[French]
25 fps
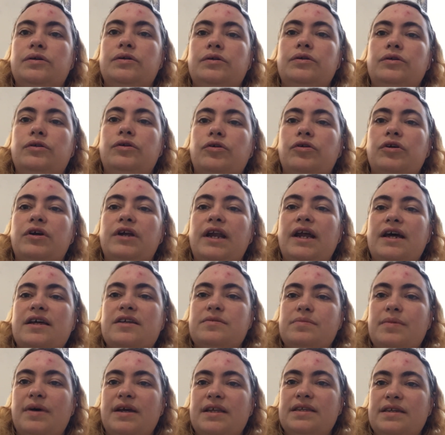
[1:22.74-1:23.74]
Donc là,
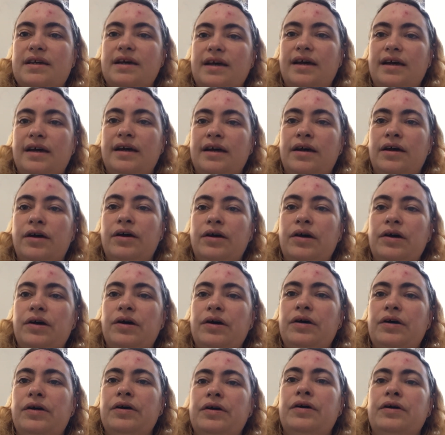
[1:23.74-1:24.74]
ce matin,
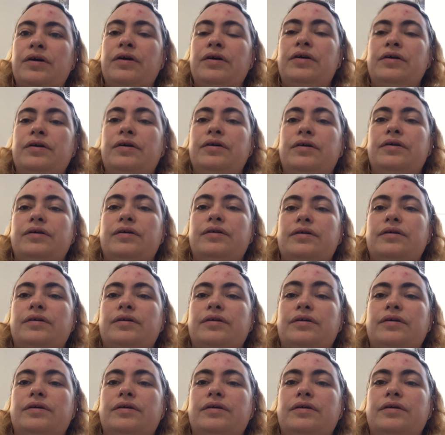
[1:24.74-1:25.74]
euh,
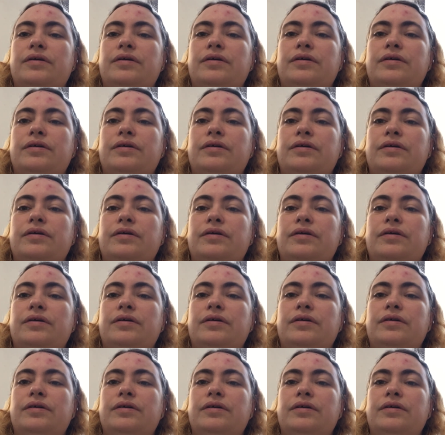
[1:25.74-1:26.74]
on va,
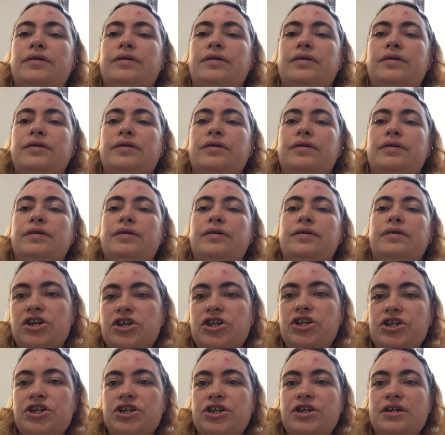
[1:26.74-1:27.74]
bah, ça va être
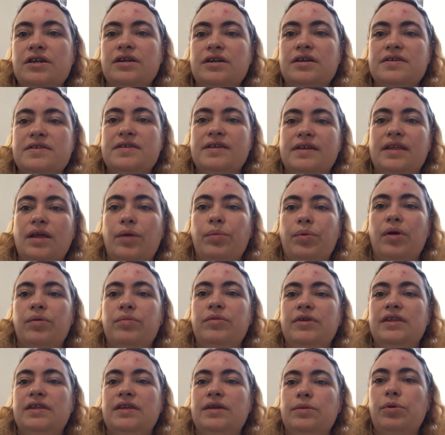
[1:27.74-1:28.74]
ménage. Cet
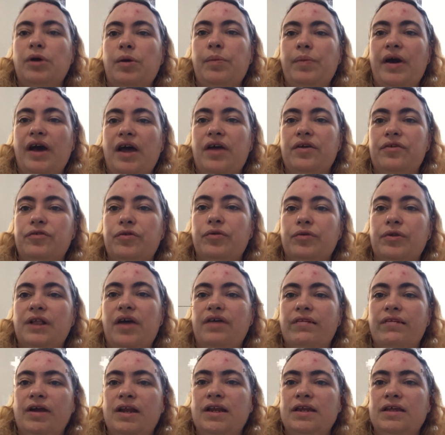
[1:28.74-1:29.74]
après-midi, préparation de
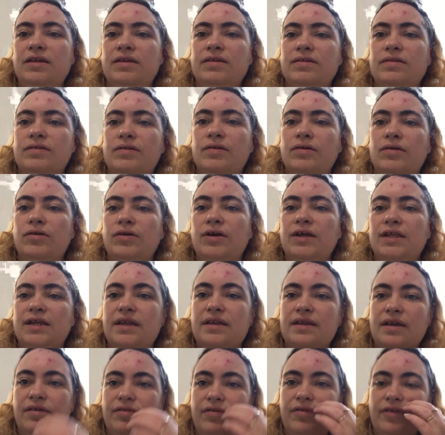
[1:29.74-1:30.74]
la valise euh, et
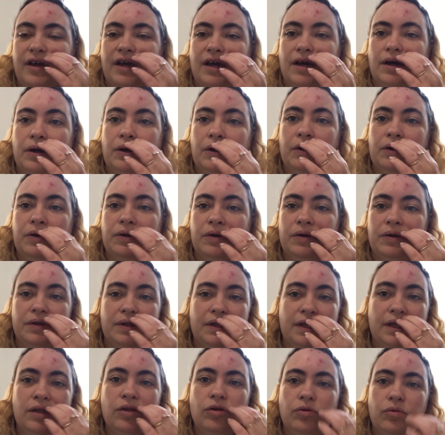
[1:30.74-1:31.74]
des affaires euh,
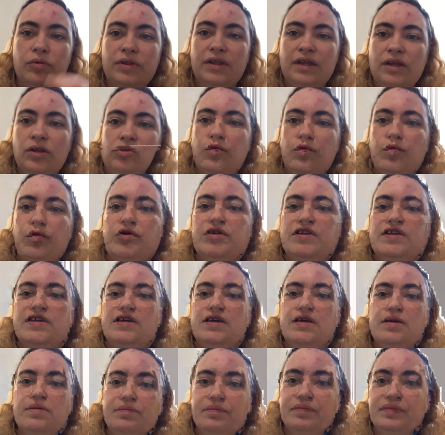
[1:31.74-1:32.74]
des, deux,
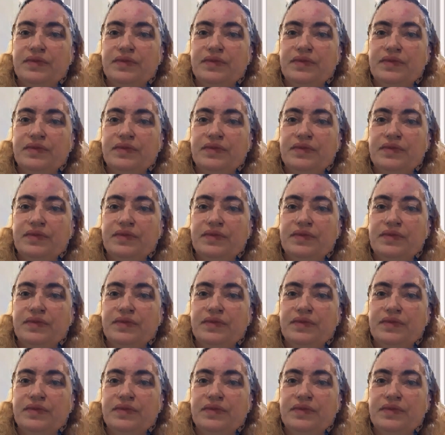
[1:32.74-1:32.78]
petits.